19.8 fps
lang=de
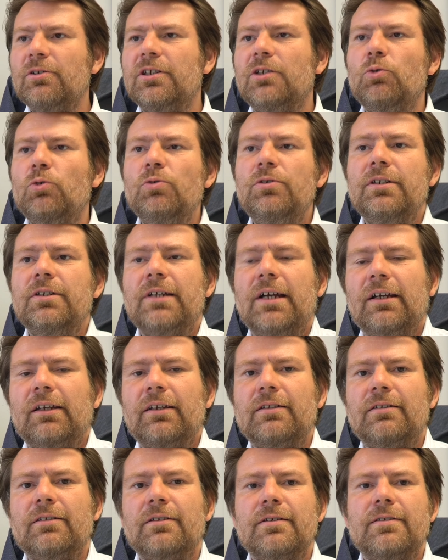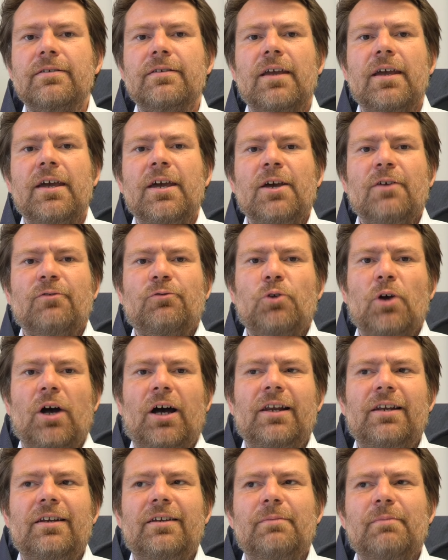Die gute Nachricht ist für
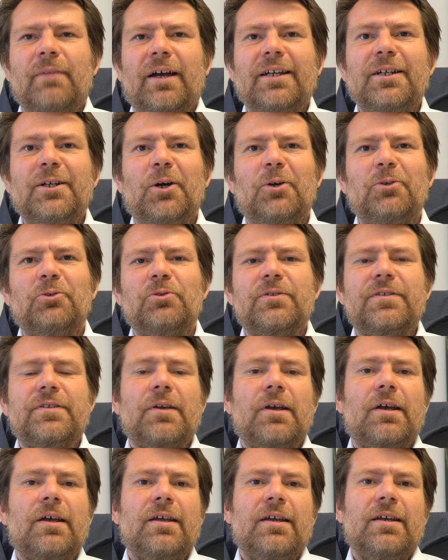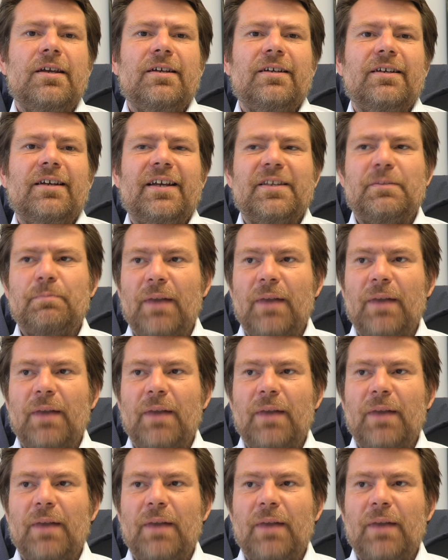alle Maingau-Nutzer, es